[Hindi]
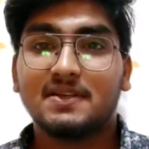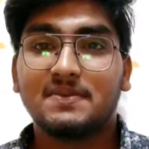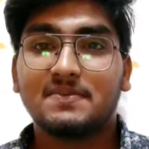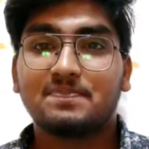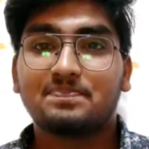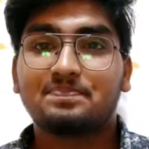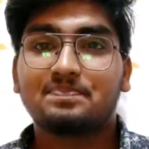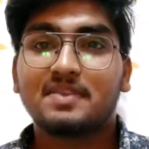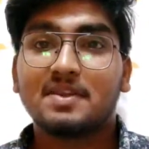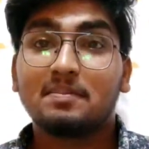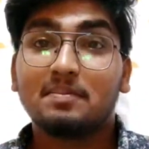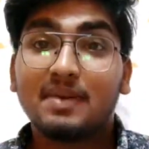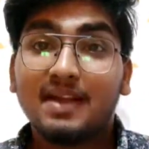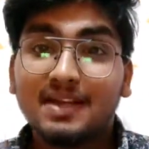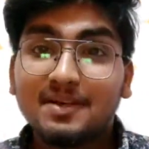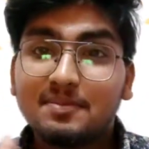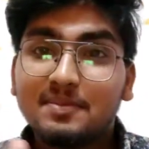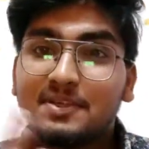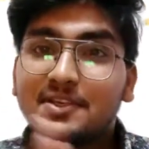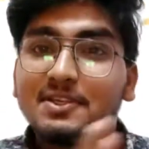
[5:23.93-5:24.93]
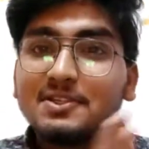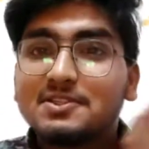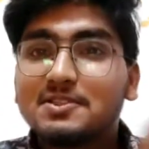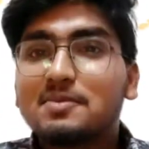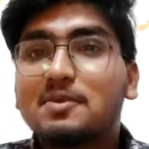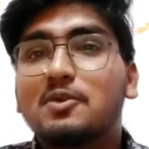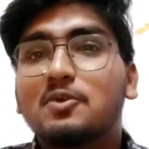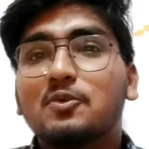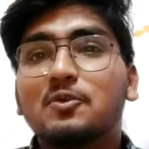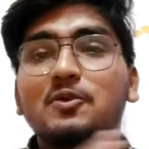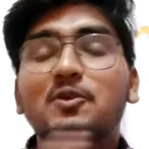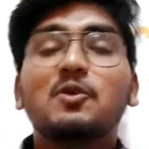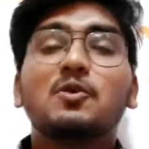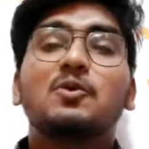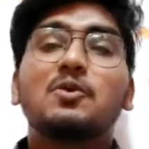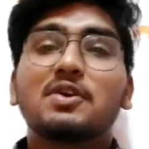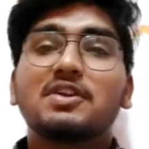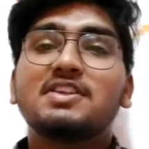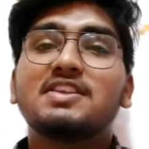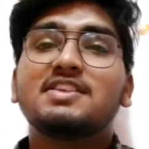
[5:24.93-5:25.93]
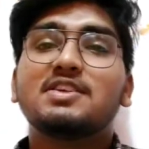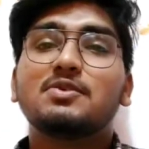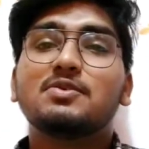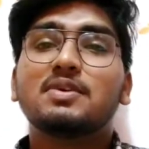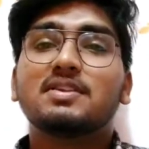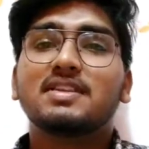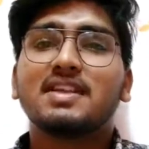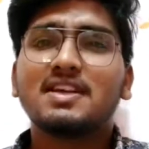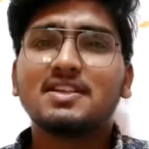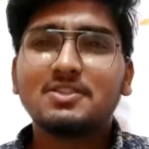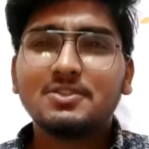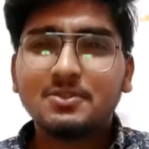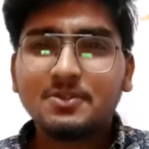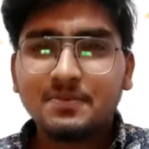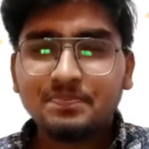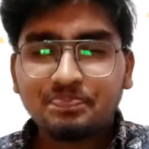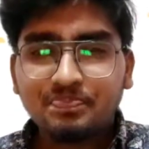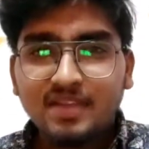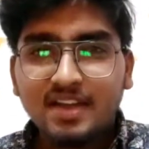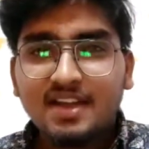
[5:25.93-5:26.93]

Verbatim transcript: है प्लान बी की सिर्फ उन लोगों के लिए ज़रूरत है जो